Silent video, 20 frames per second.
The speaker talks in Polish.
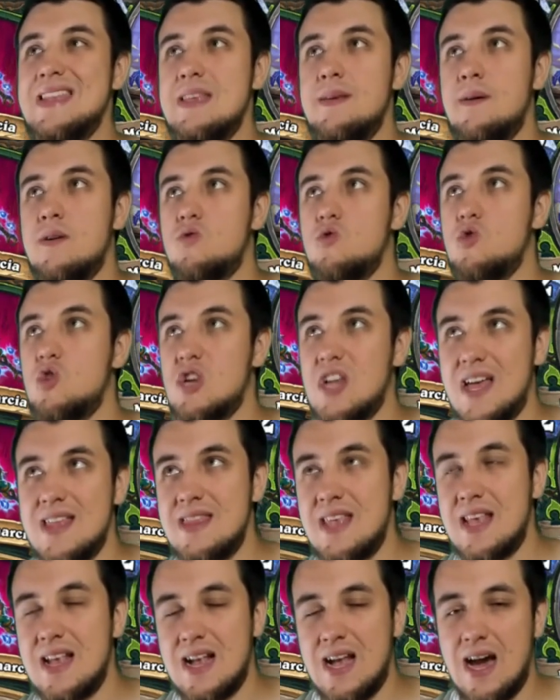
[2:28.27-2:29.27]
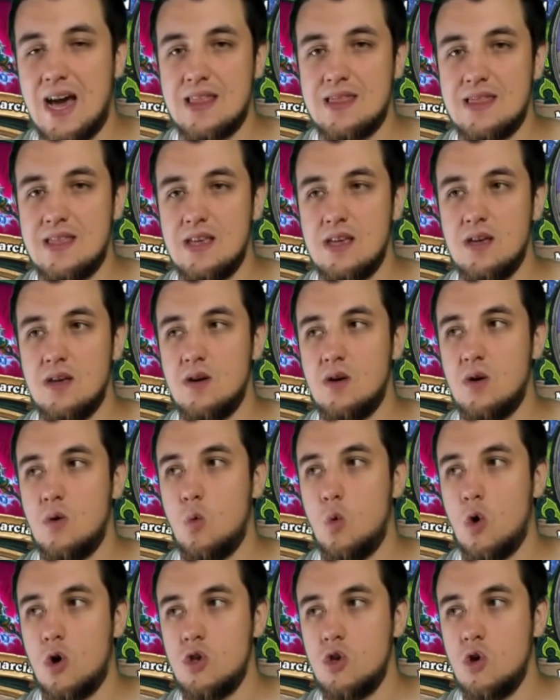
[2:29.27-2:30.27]
nie ma tu żadnej karty
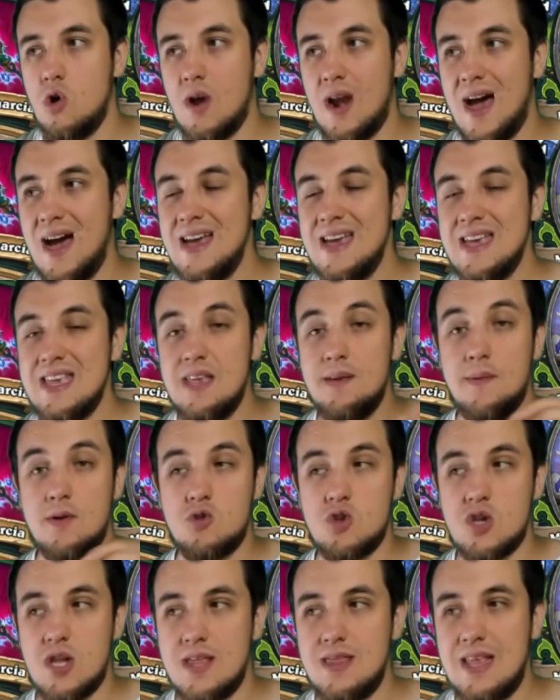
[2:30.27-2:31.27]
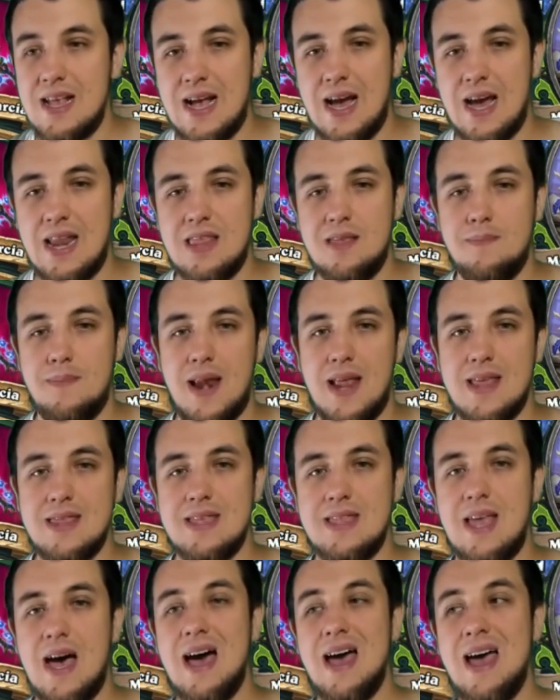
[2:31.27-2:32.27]
Warriora, nie ma tu żadnej karty
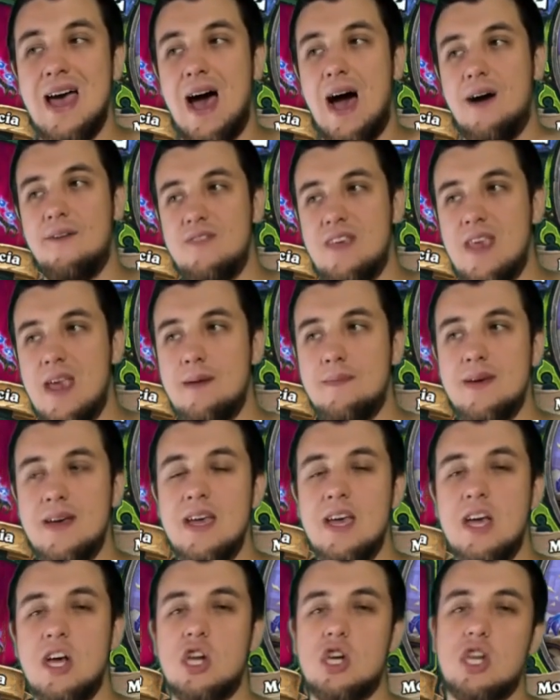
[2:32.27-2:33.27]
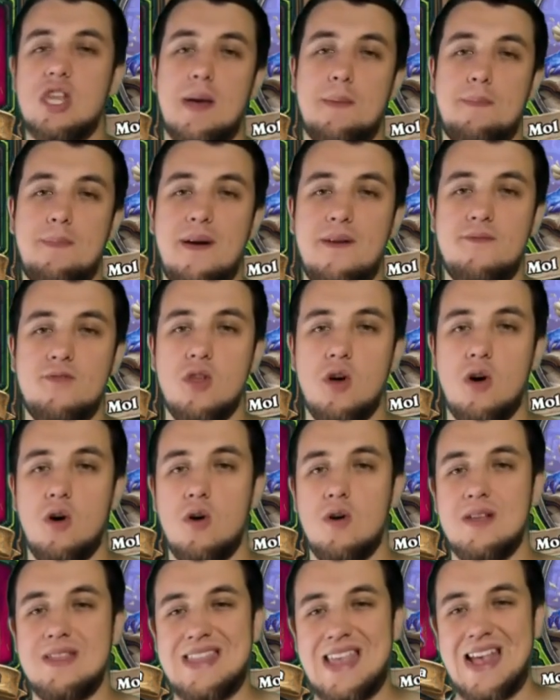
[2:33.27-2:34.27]
Paladyna, a wiemy, że na
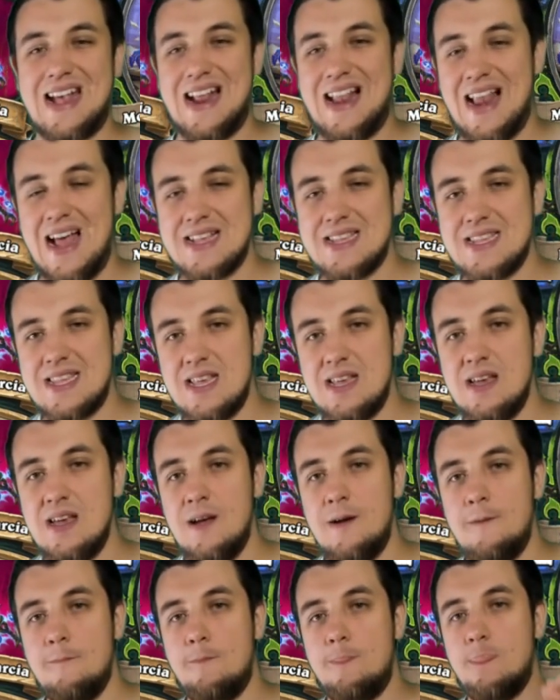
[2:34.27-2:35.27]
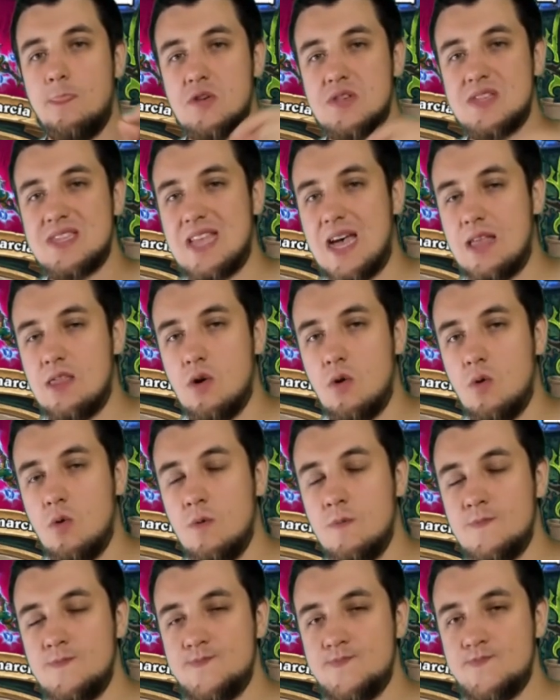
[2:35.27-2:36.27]
pewno te klasy dostaną